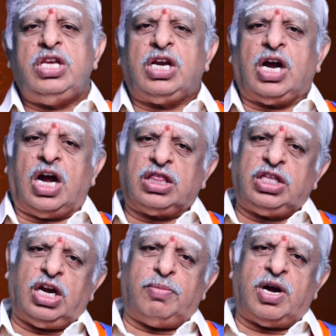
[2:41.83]
ఈ
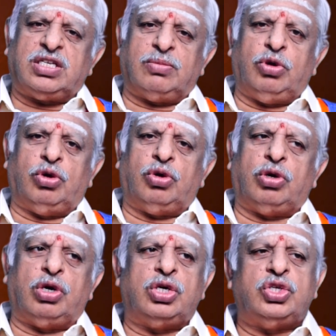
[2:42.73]
కార్తీక మాసంలో
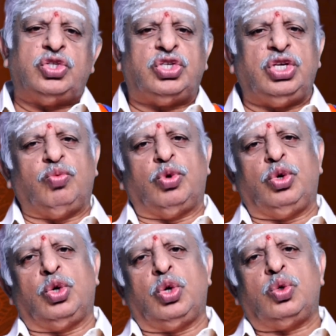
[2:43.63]

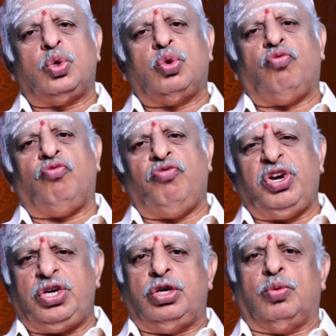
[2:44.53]
శివుడు
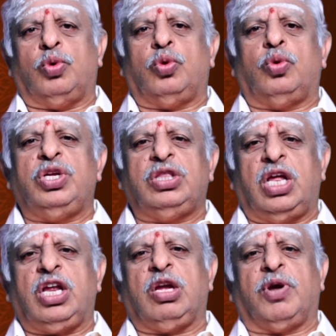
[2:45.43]
విష్ణువు
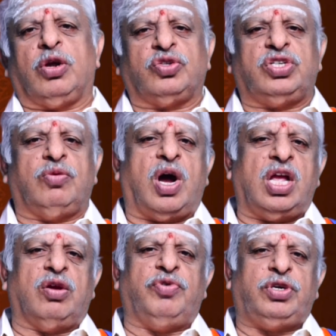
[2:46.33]
ఇద్దరికి మనకు
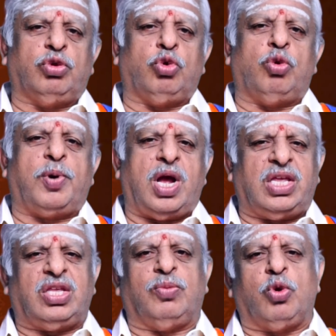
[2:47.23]
శివాయ విష్ణు రూపాయ
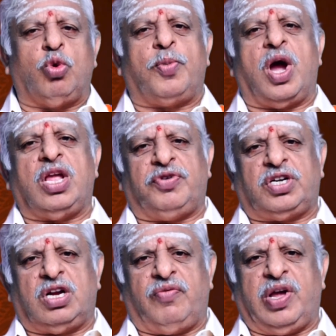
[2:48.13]
శివరూపాయ
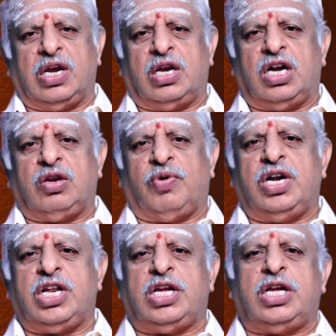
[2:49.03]
విష్ణవే
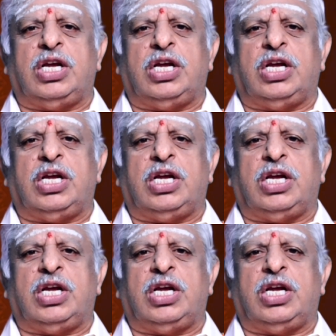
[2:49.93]
అన్నటువంటి